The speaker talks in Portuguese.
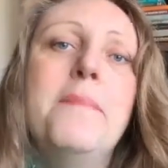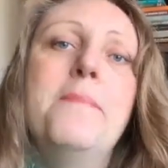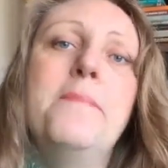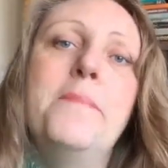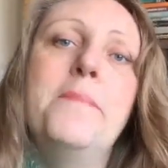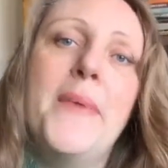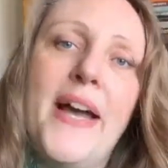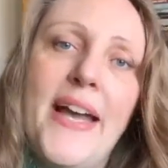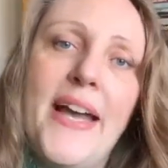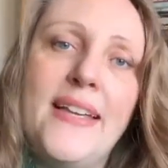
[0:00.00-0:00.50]

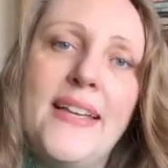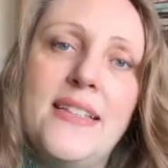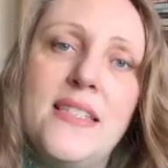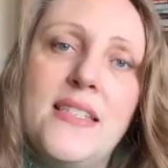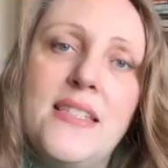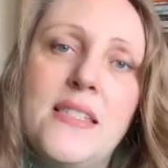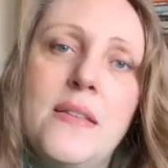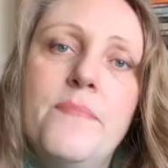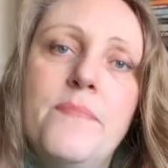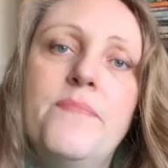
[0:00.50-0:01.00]

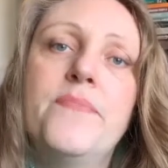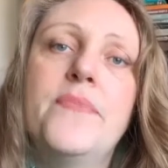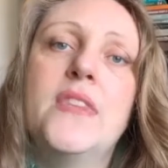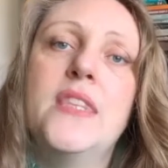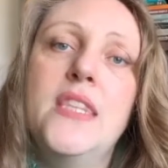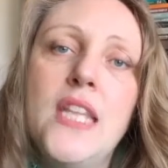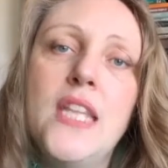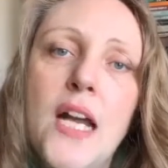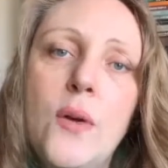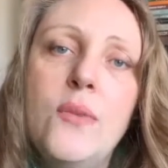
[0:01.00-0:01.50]
Mas
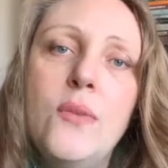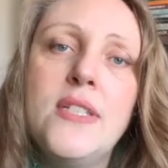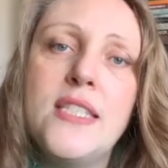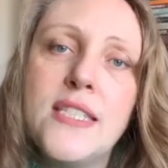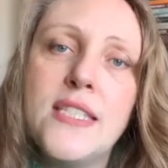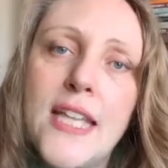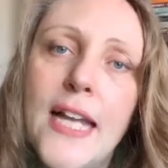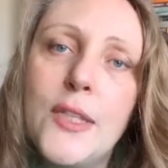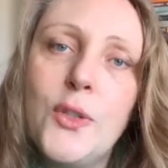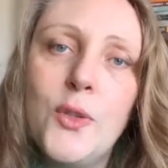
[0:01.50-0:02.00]
não
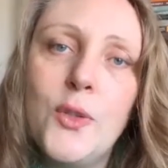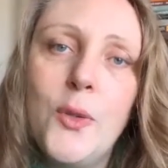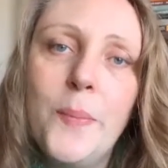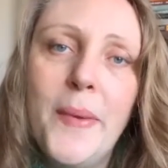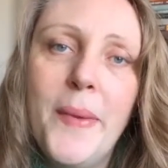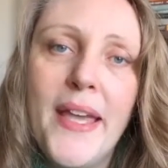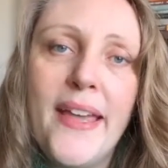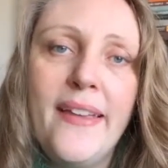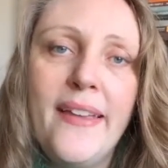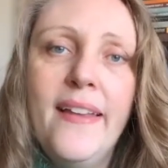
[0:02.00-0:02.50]
está tudo
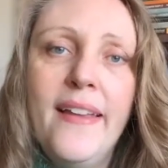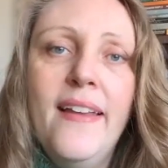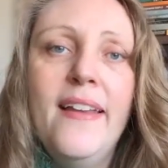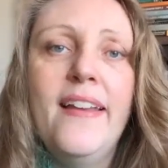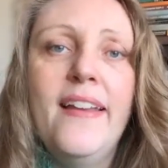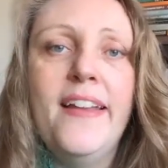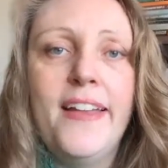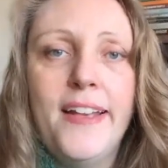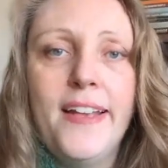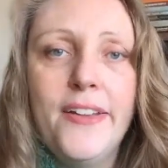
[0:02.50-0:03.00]
bem
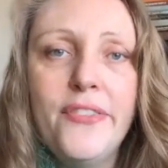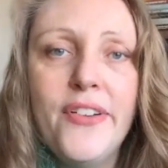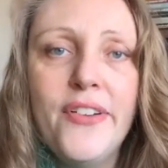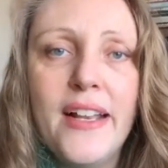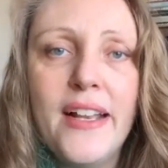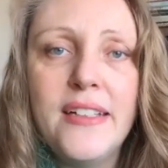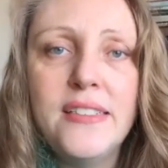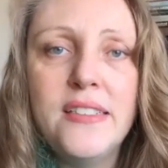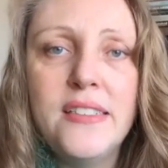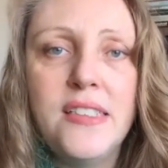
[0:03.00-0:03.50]
ele fala
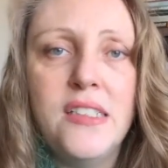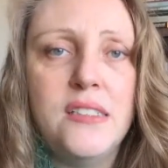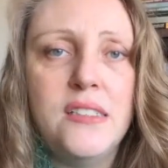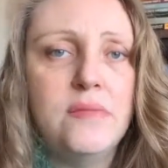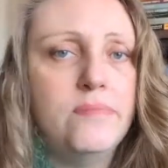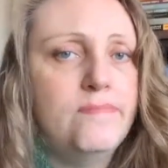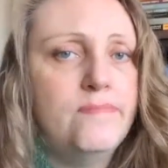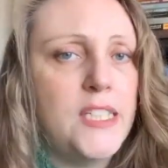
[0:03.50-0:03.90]
assim,